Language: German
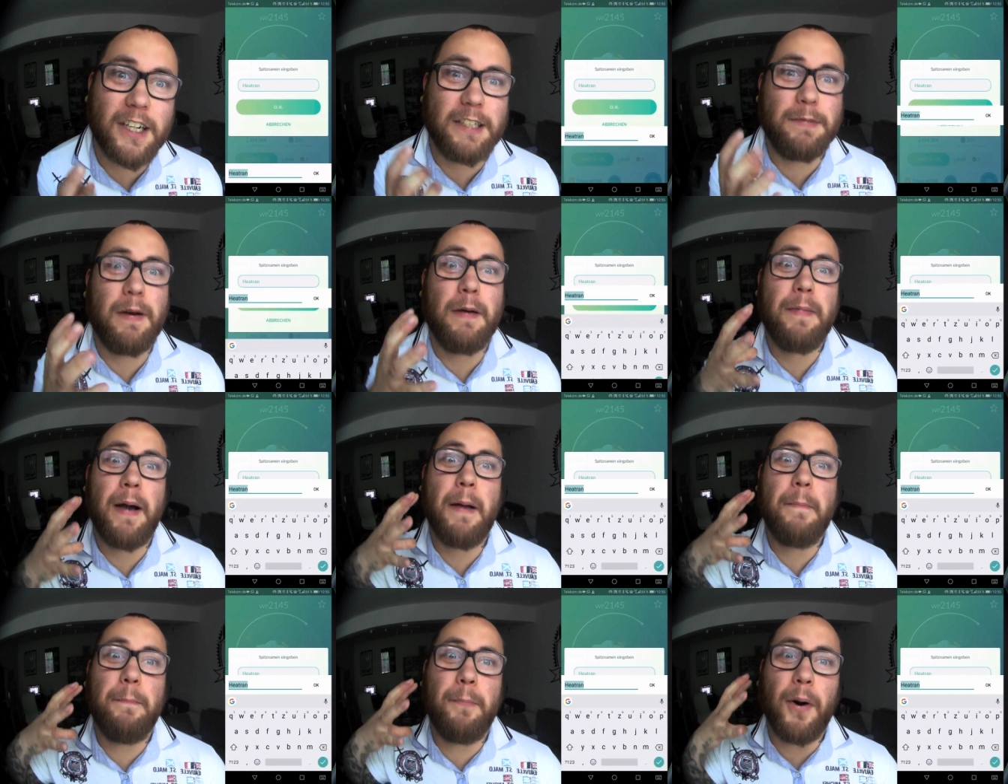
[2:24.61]
das war
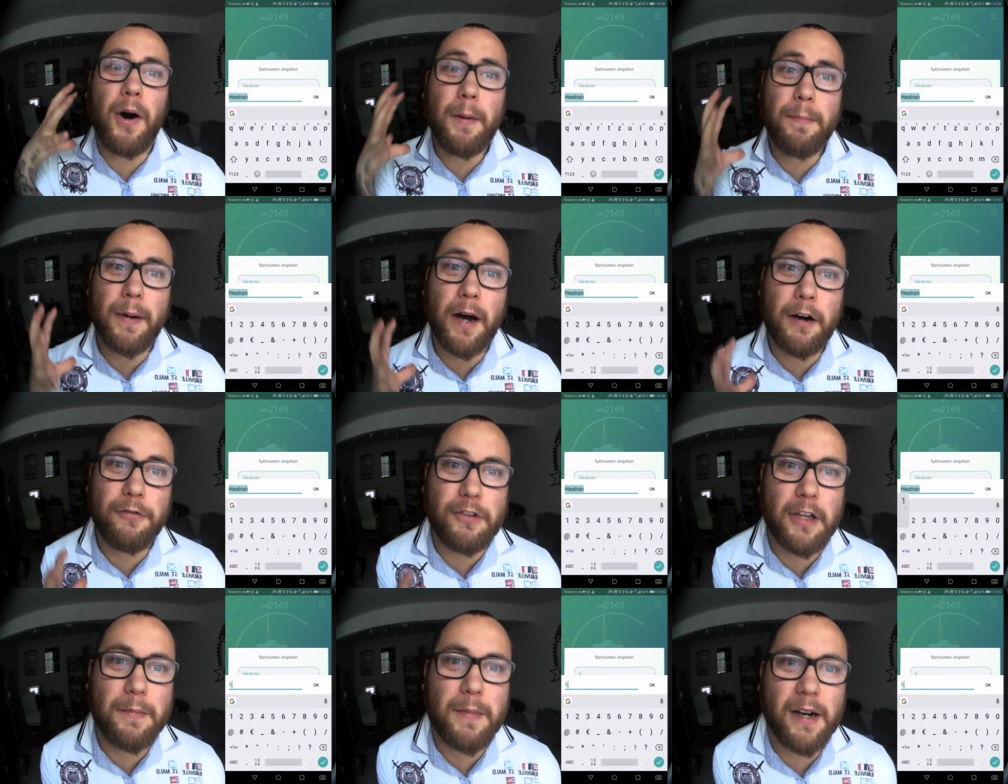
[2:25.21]
bei Bob
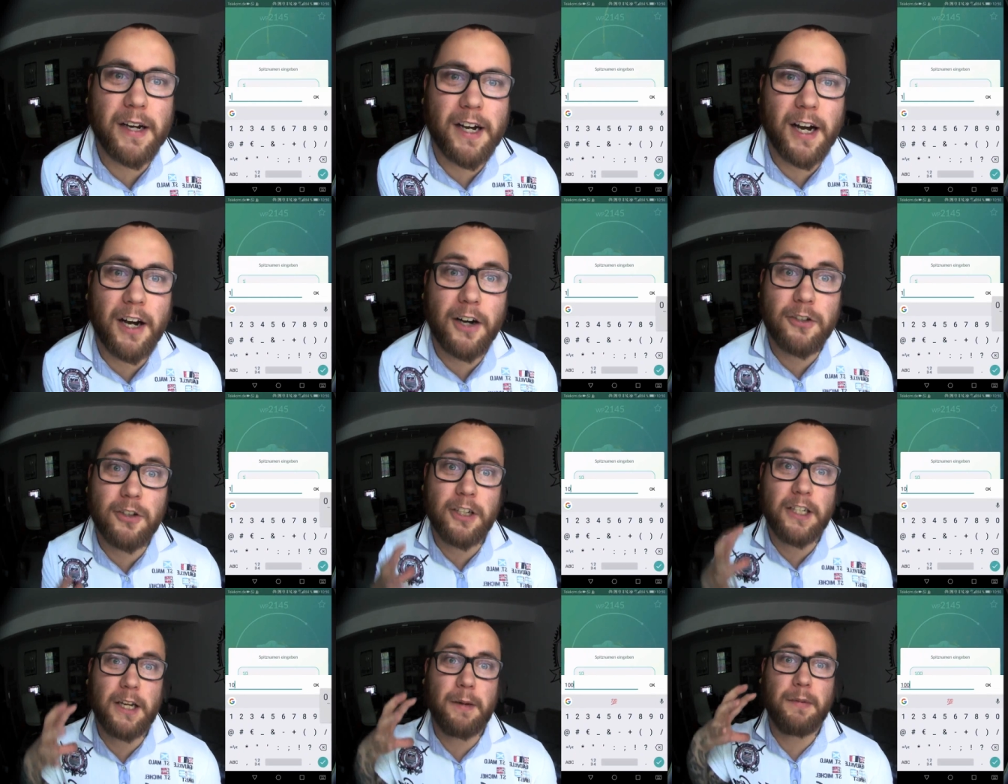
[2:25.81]
auf dem
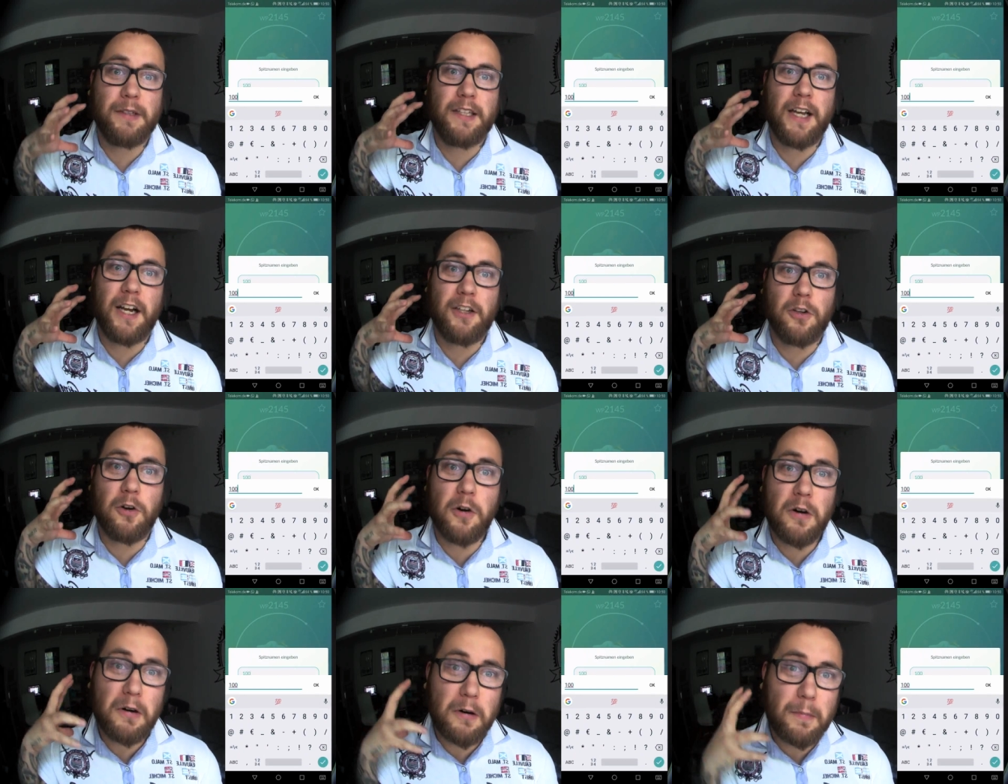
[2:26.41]
Account und ich habe gedacht,
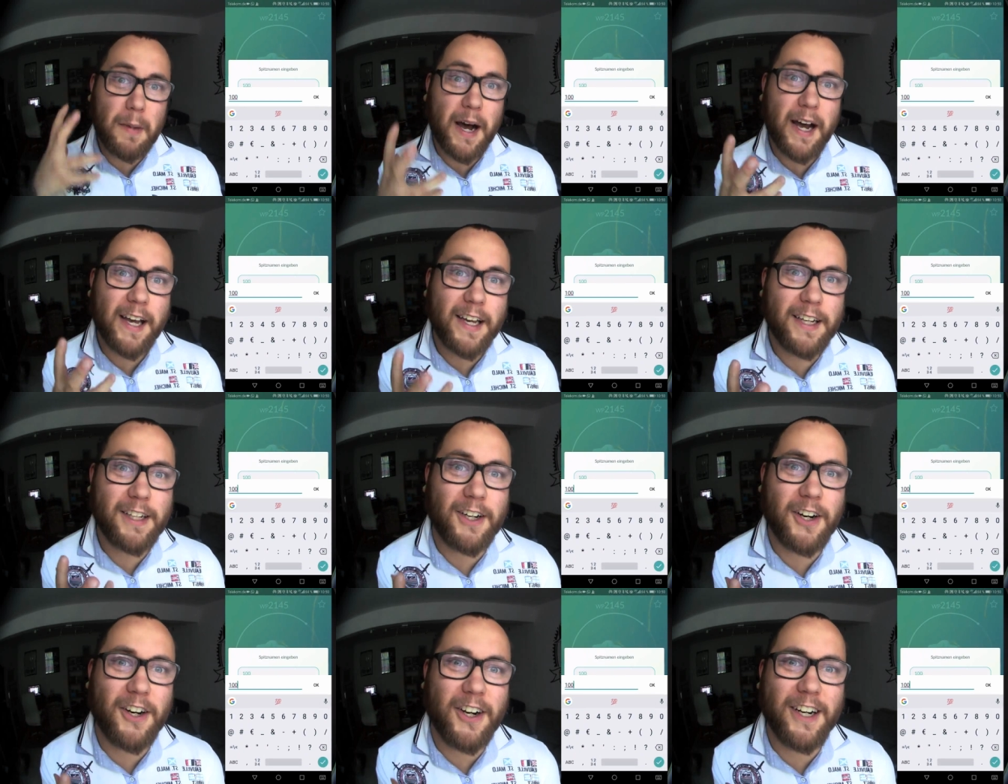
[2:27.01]
oh
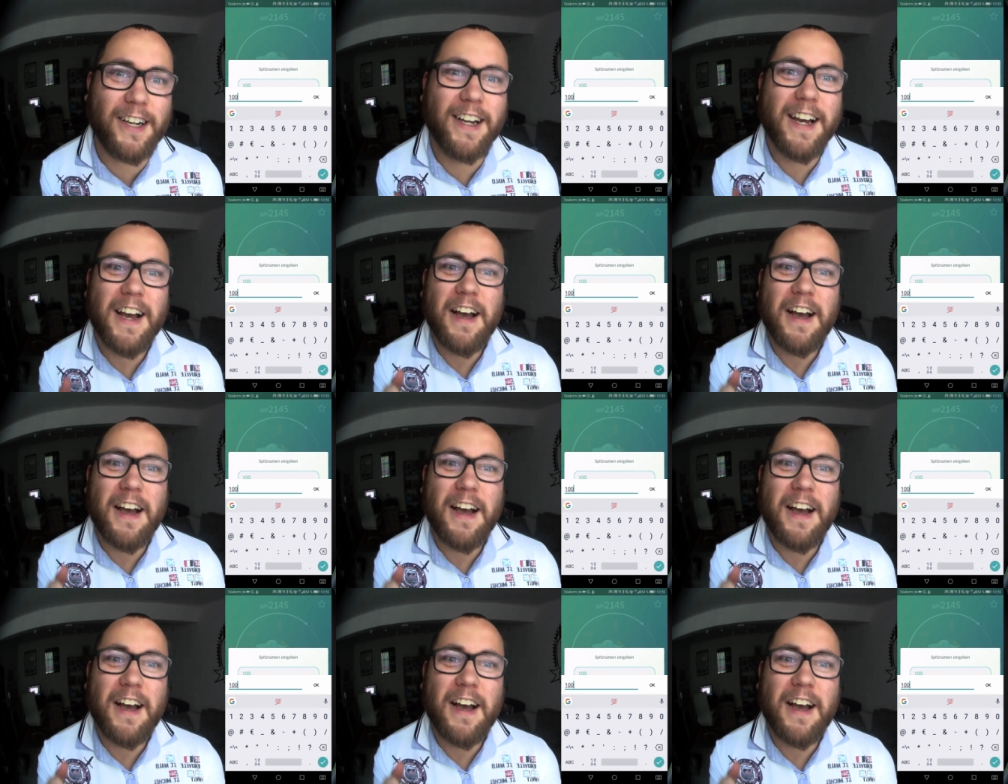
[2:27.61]
mein Gott,